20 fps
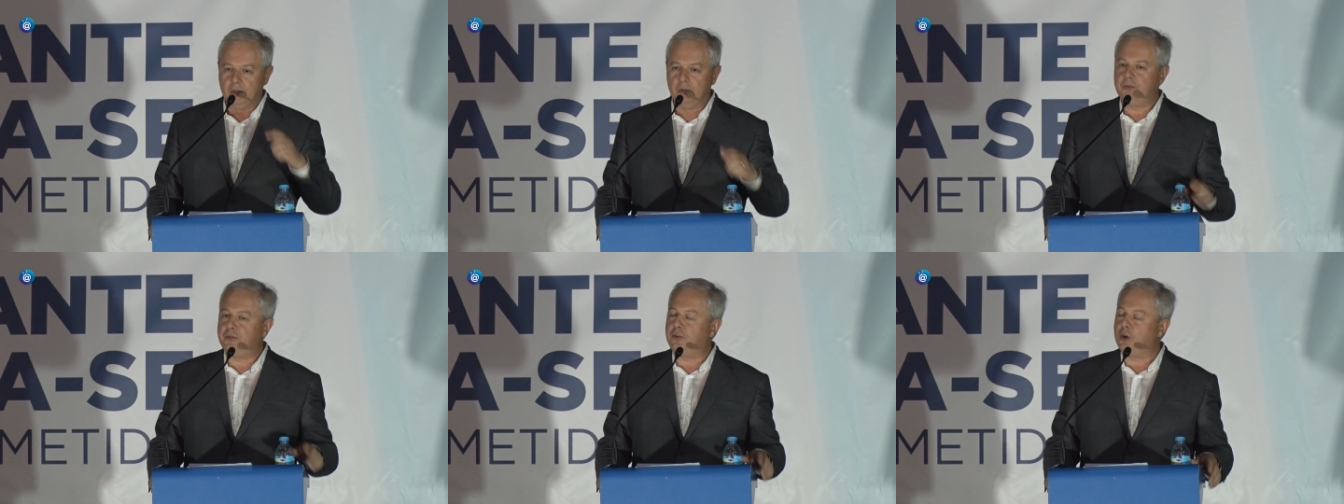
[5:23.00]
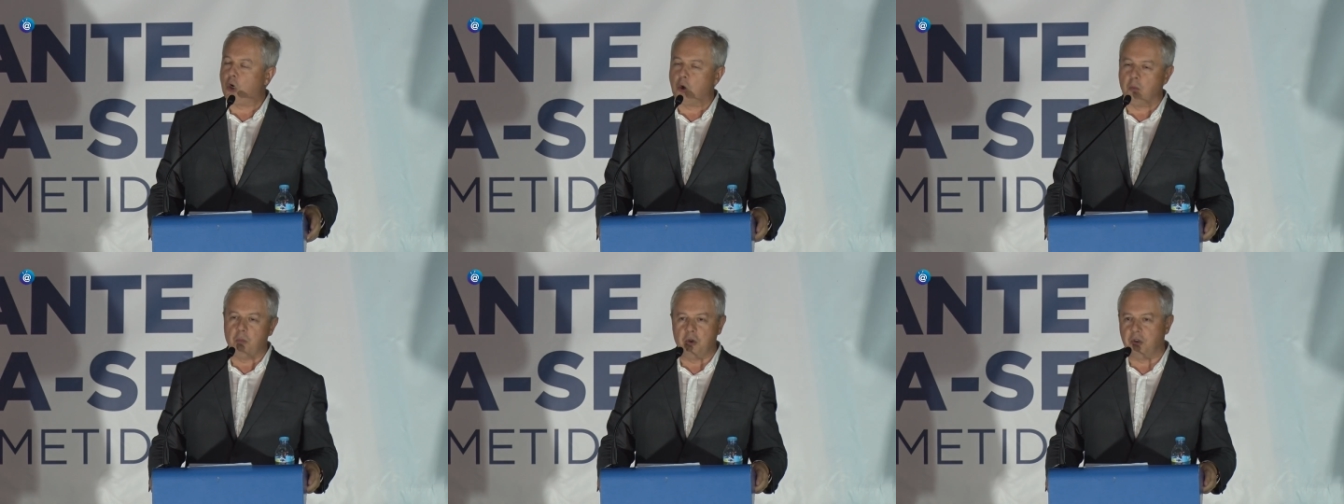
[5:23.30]

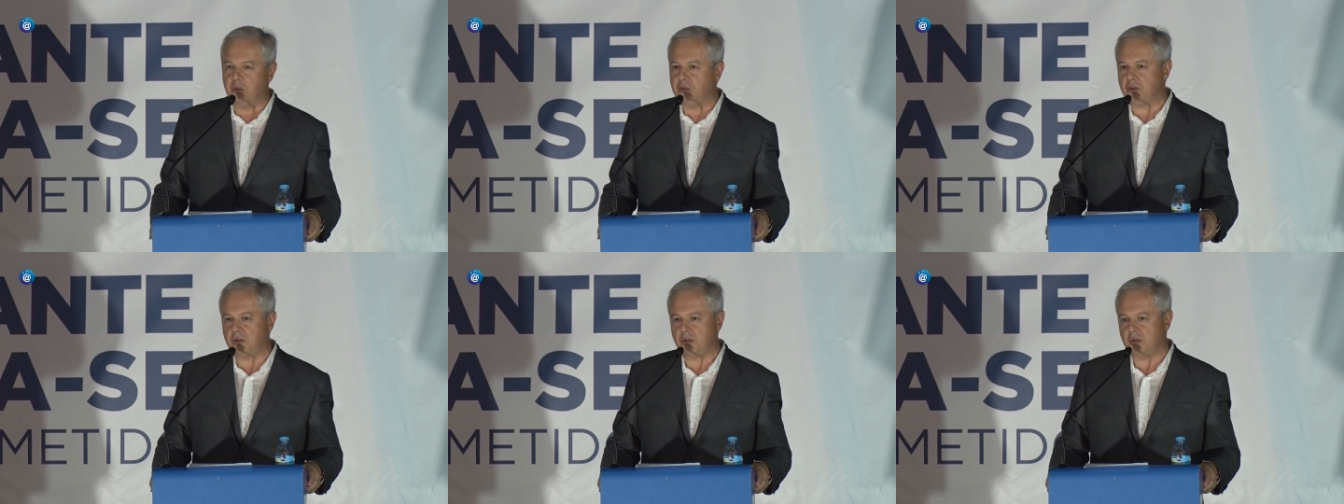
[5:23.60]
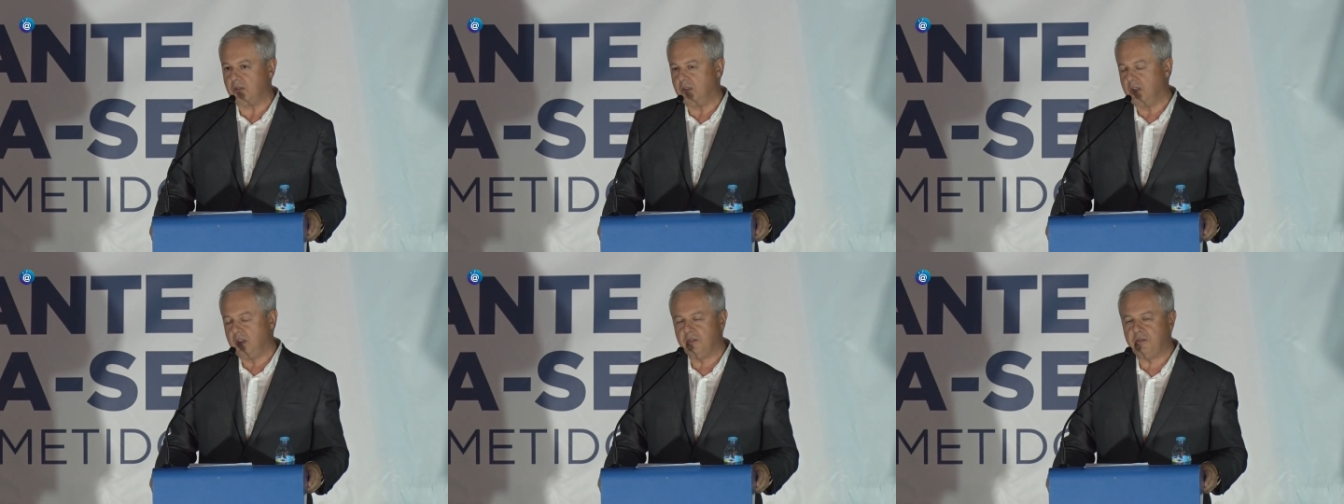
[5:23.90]
Foram
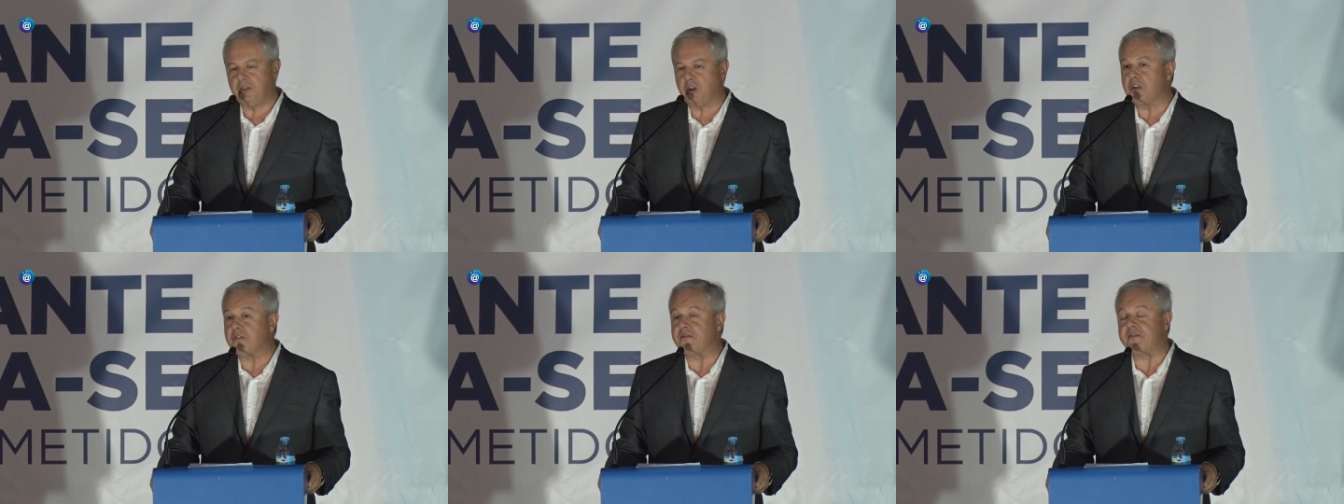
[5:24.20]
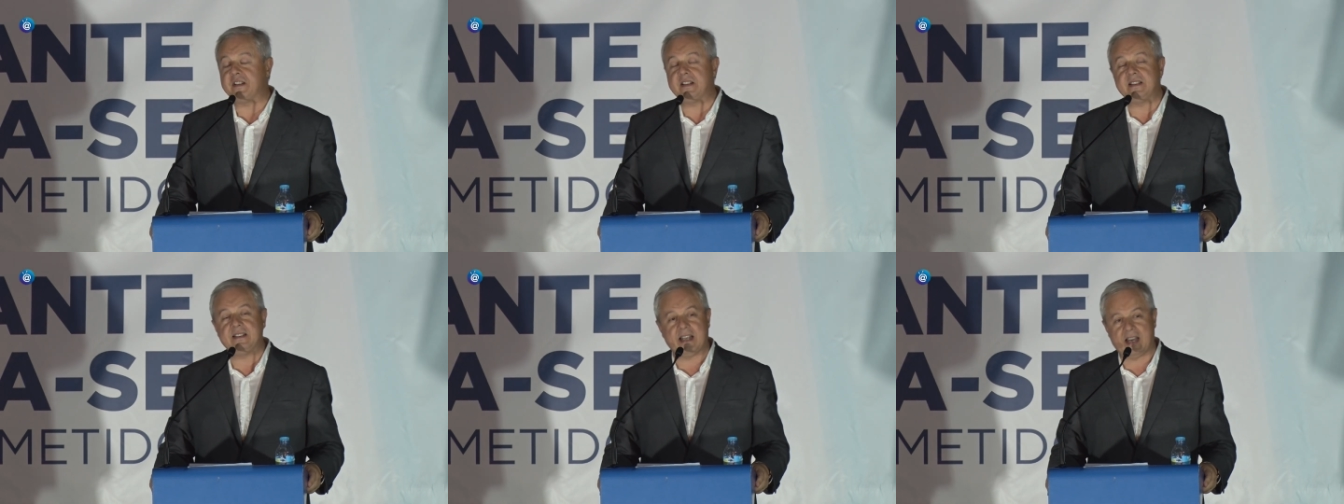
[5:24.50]
muitos, foram
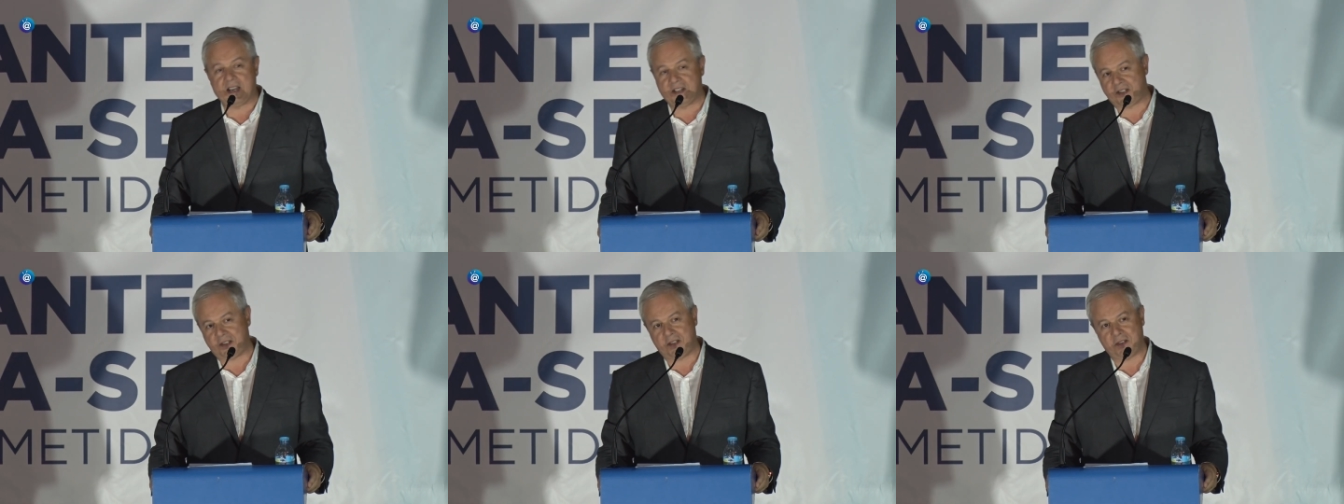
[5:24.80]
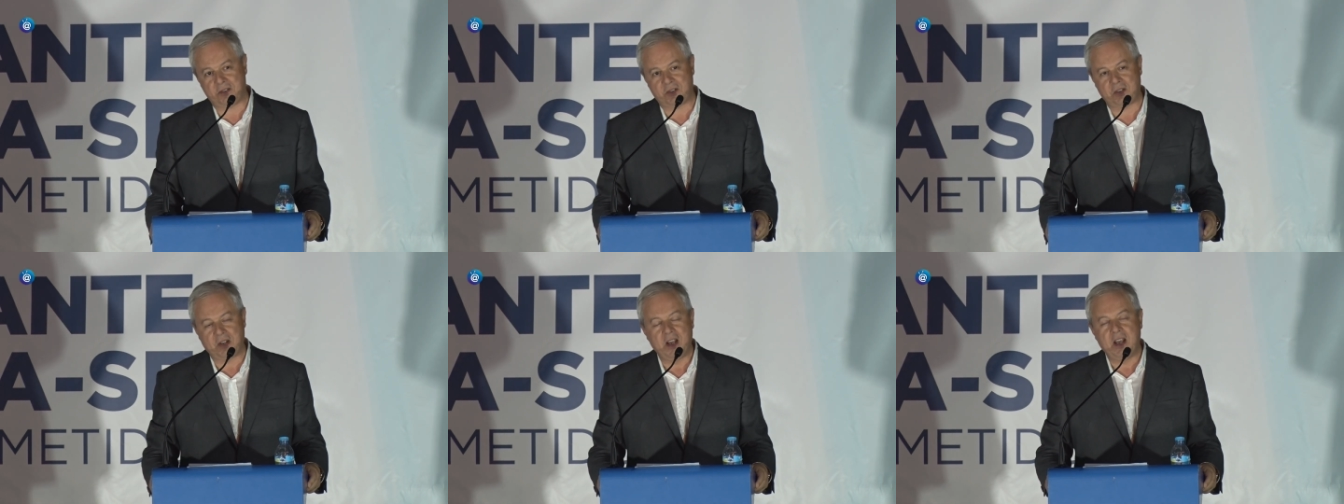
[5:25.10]

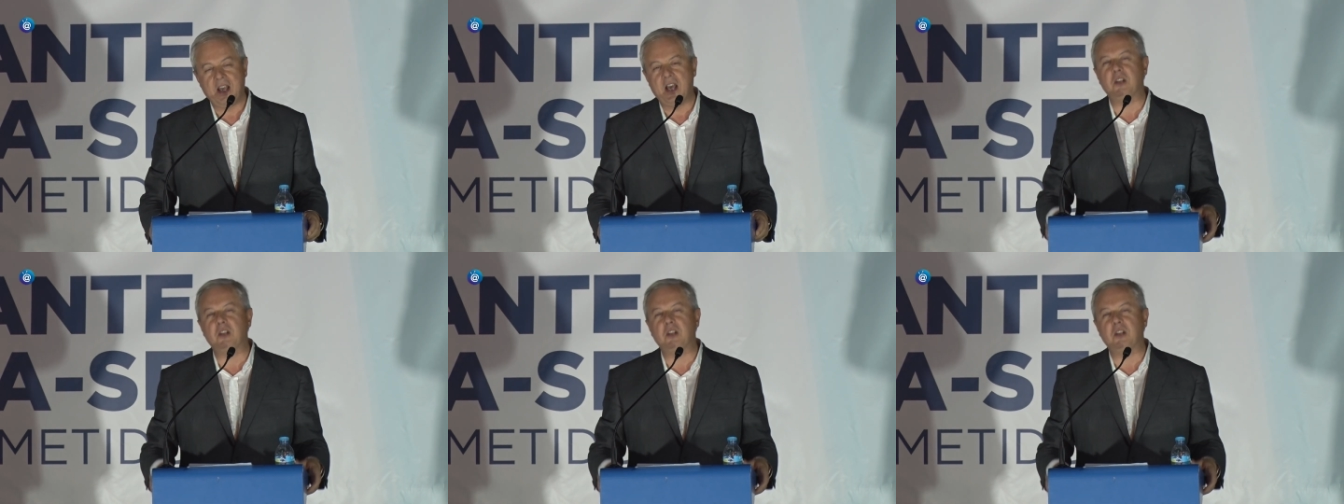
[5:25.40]
fantásticos.